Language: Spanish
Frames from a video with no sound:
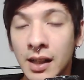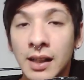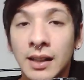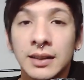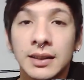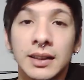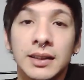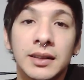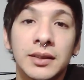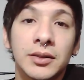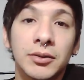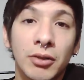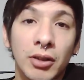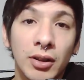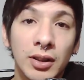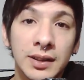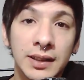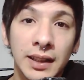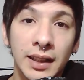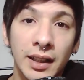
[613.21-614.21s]
Se ha censurado
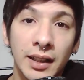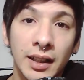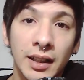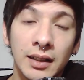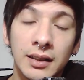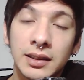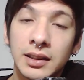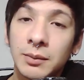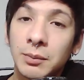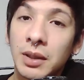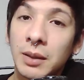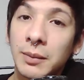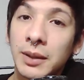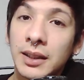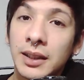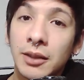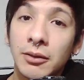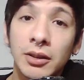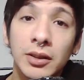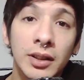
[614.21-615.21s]
ese canal, simplemente
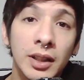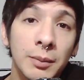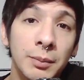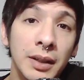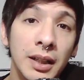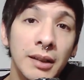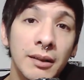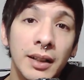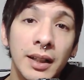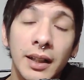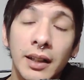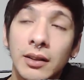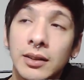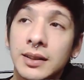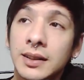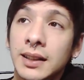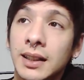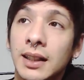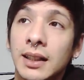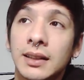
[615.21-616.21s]
no hay otras palabras que no
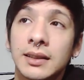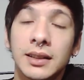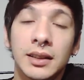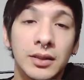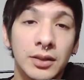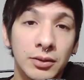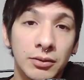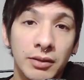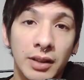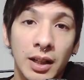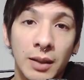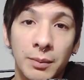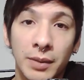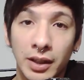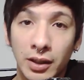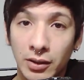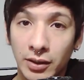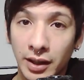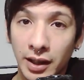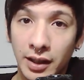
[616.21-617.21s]
sea censura para
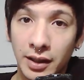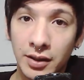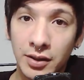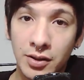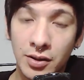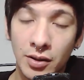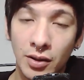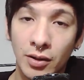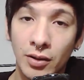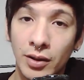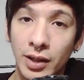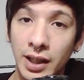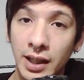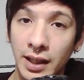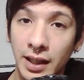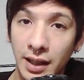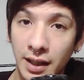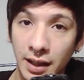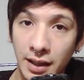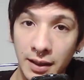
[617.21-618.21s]
lo que han hecho con el
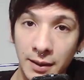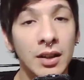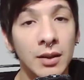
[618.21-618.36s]
canal.